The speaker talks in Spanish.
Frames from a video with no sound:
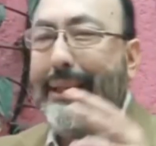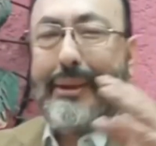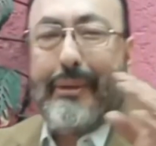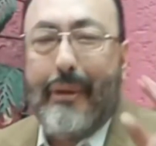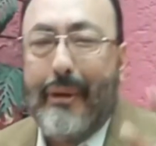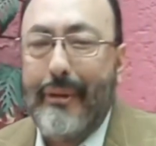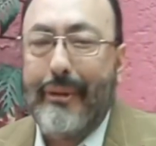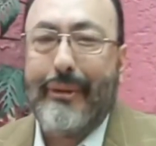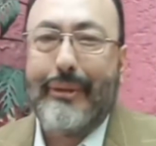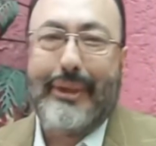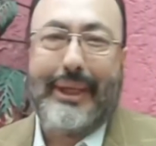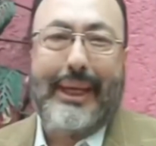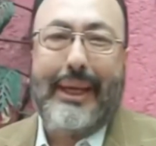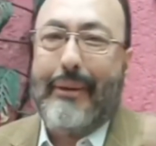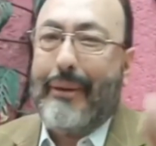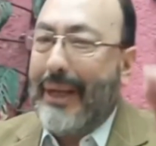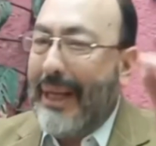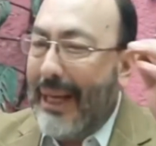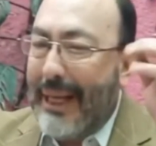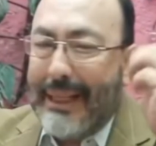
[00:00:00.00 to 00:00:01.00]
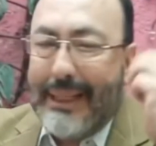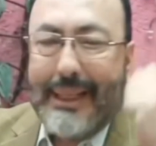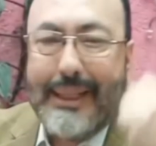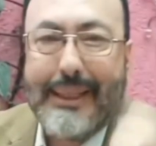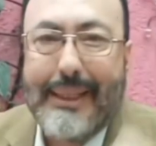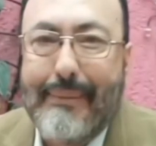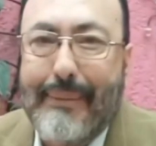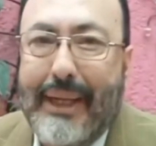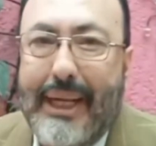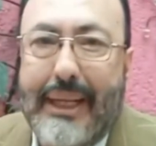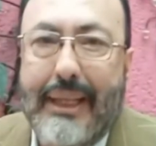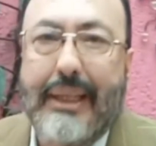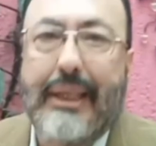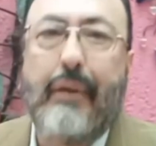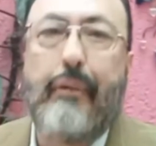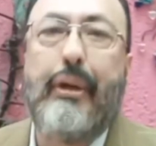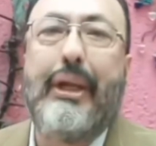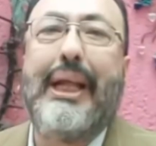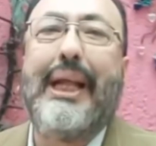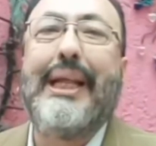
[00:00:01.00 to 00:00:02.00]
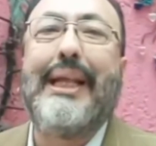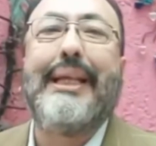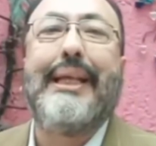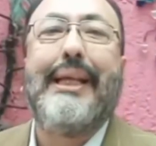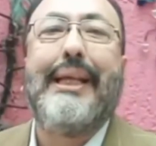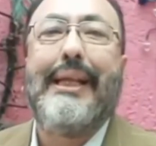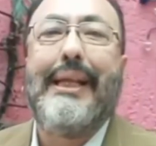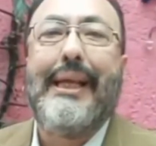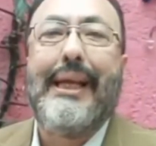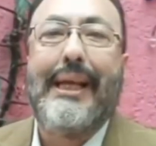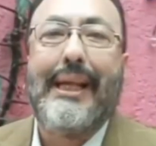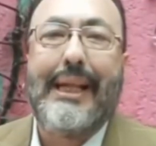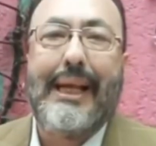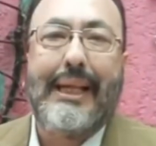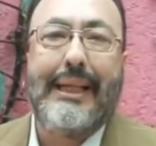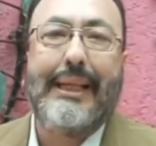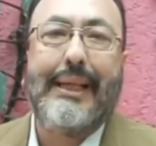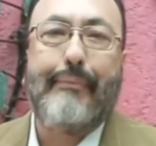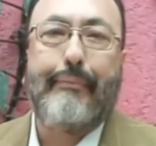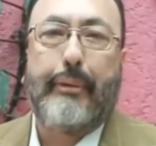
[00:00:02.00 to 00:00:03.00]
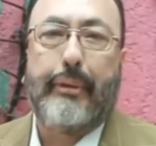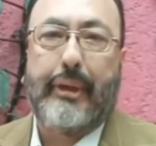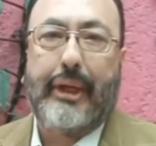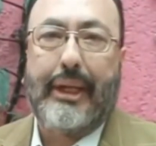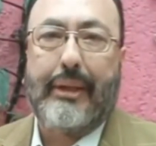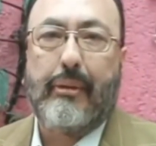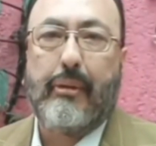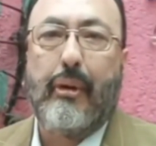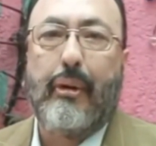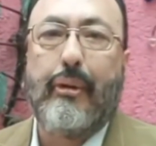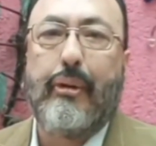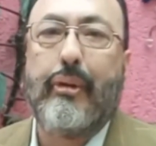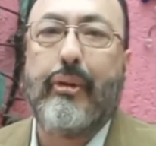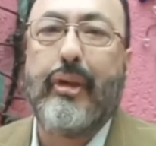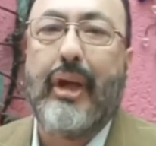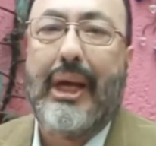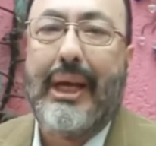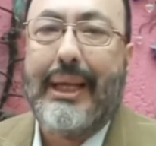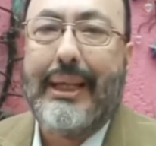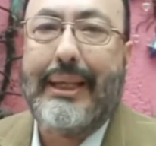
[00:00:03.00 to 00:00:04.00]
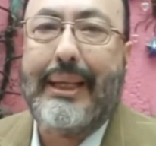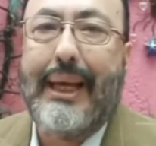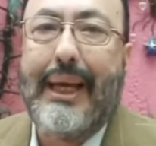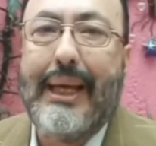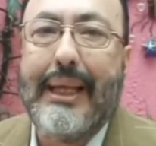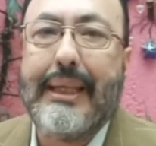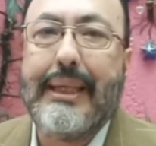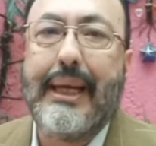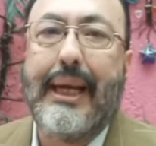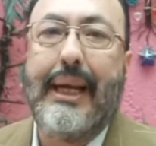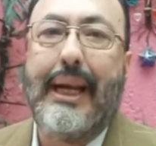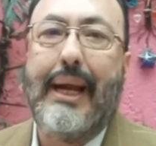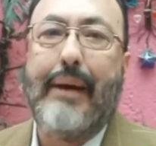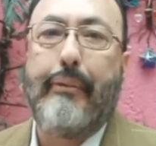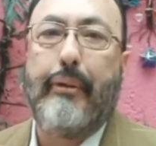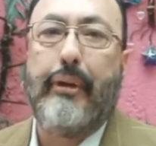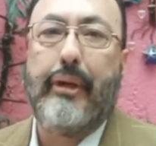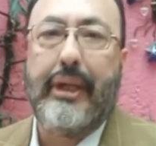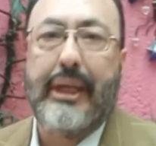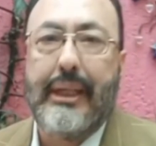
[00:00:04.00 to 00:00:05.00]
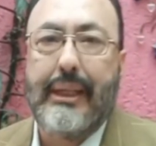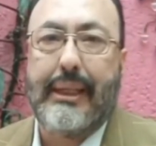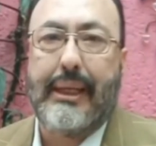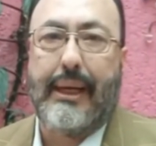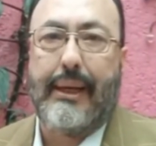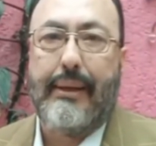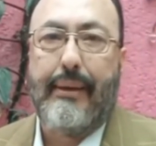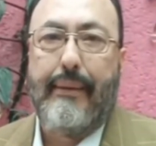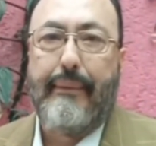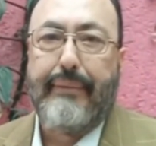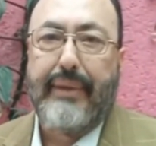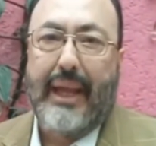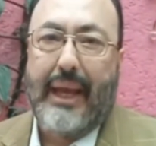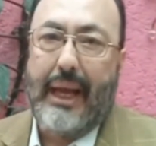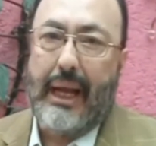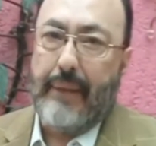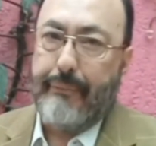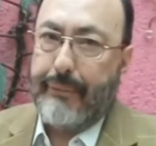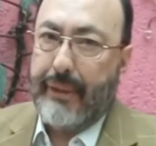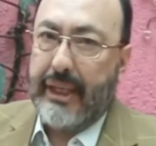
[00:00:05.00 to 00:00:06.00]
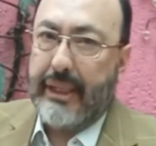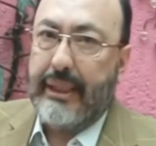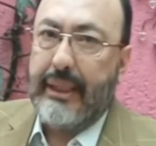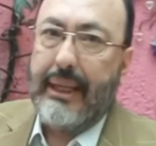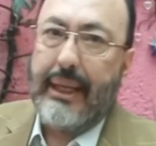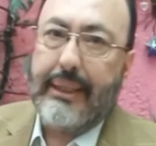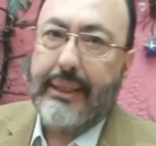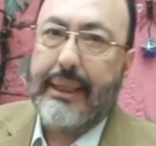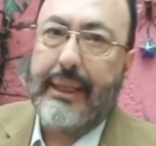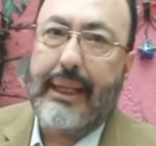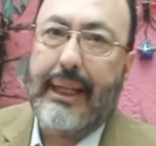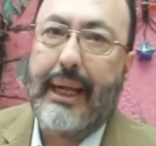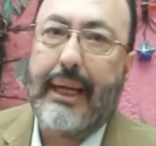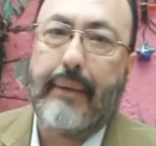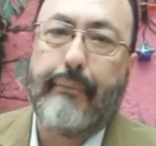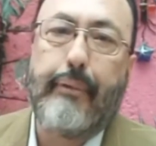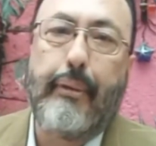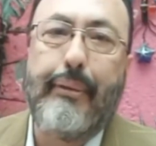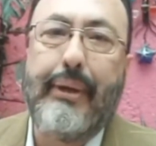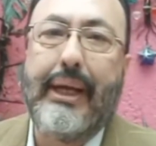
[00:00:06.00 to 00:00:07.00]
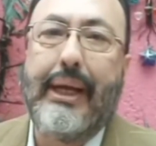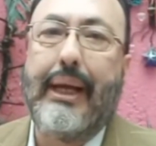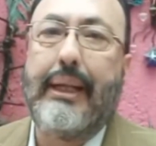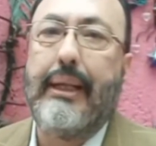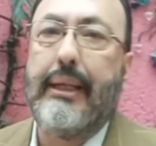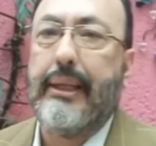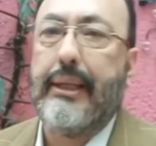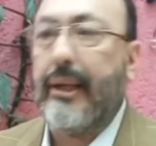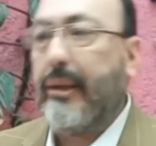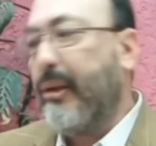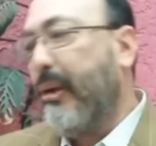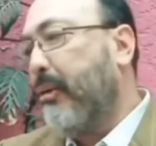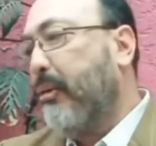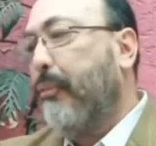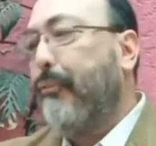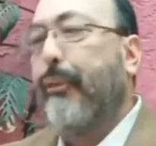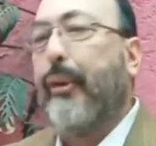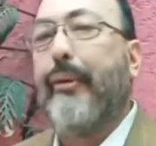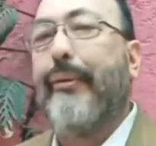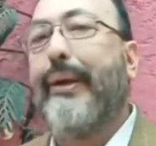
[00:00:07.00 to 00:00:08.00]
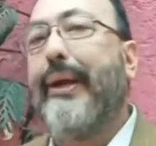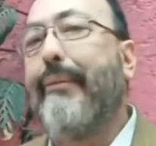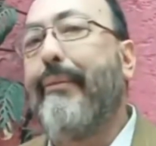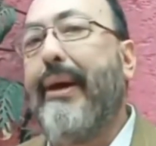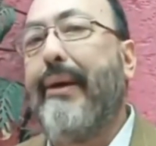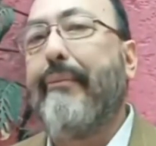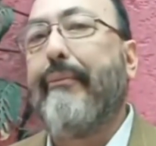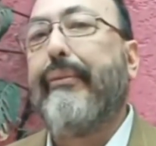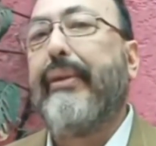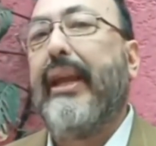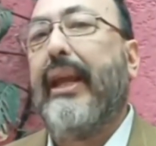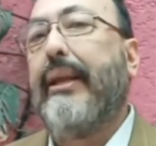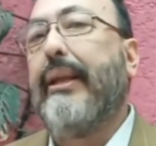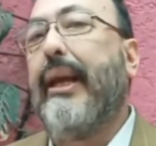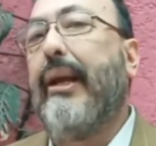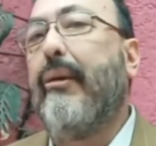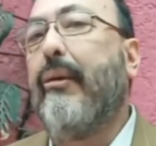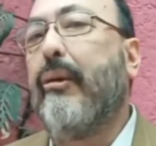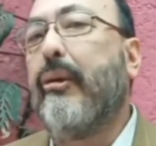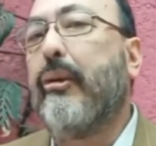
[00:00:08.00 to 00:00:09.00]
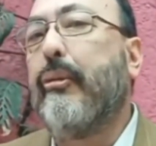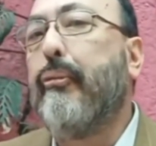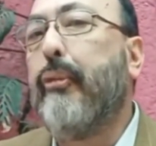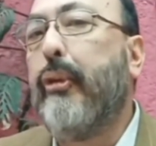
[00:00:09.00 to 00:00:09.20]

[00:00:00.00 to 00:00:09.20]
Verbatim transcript: todos, híjole, en el tema de la inseguridad es indignante porque todos se echan la bolita. El presidente de la República dice, esto es un problema de los